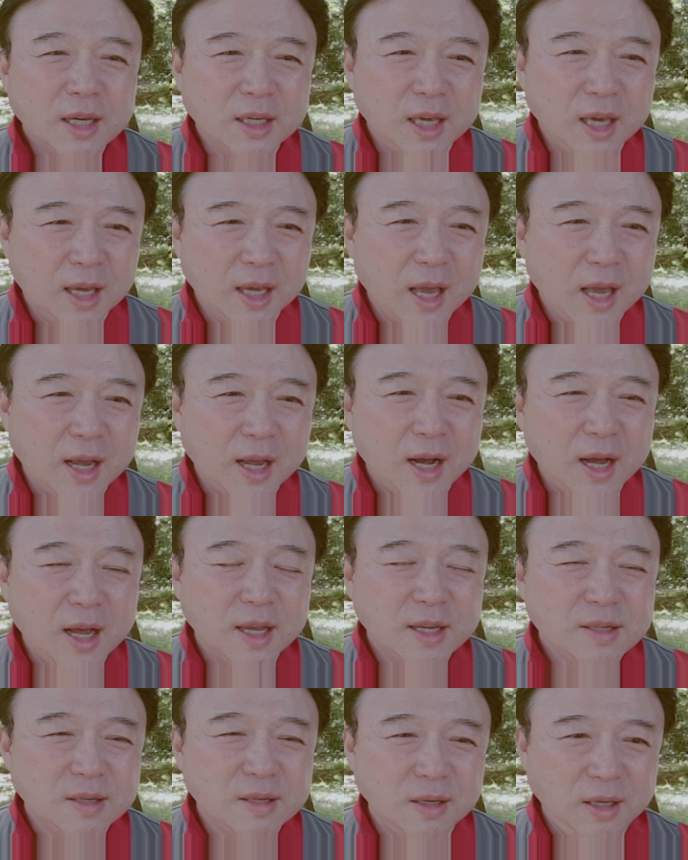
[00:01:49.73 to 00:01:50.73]

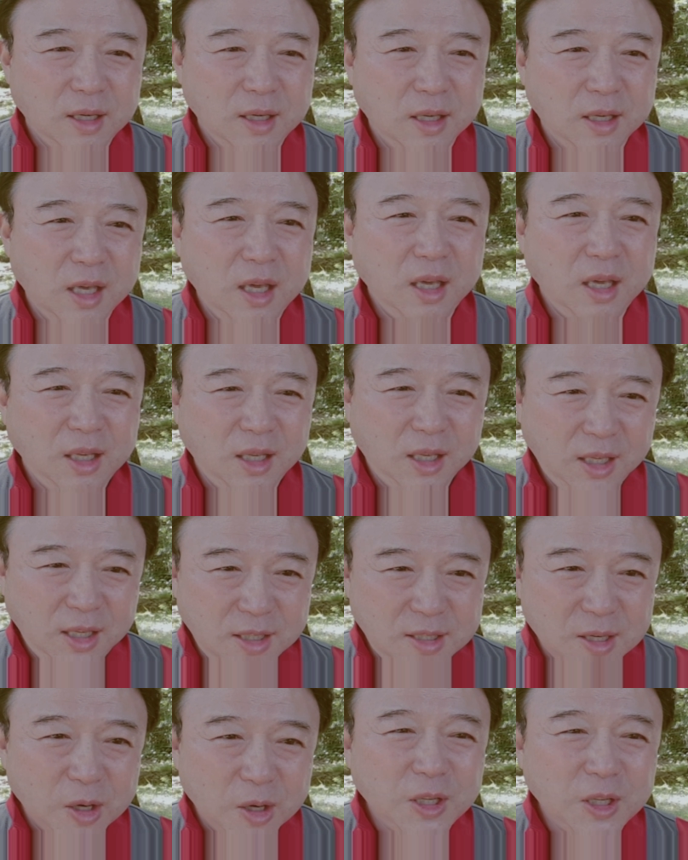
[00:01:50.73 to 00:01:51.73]
기계가 쓰이기
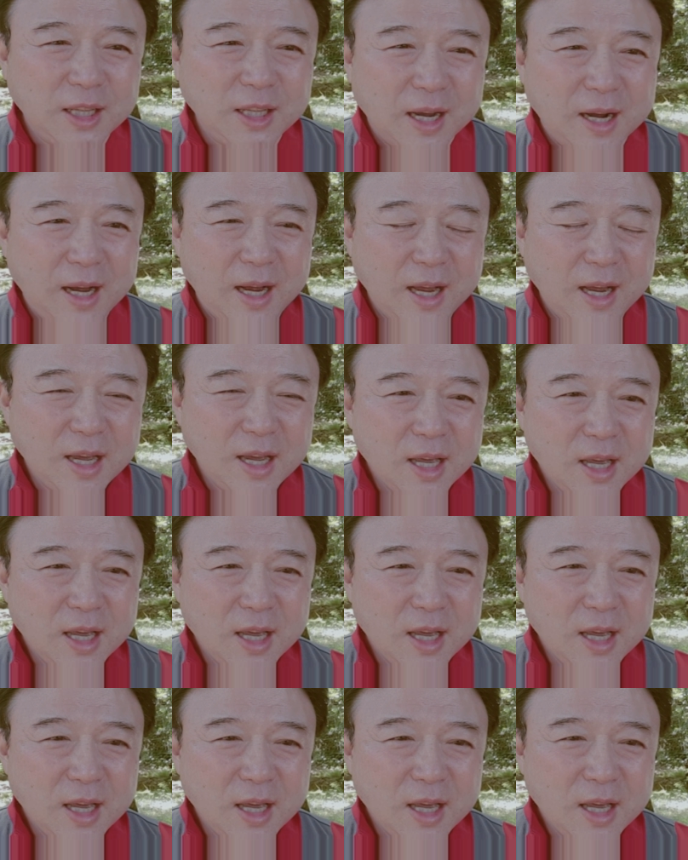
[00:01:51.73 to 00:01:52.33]
이전이다.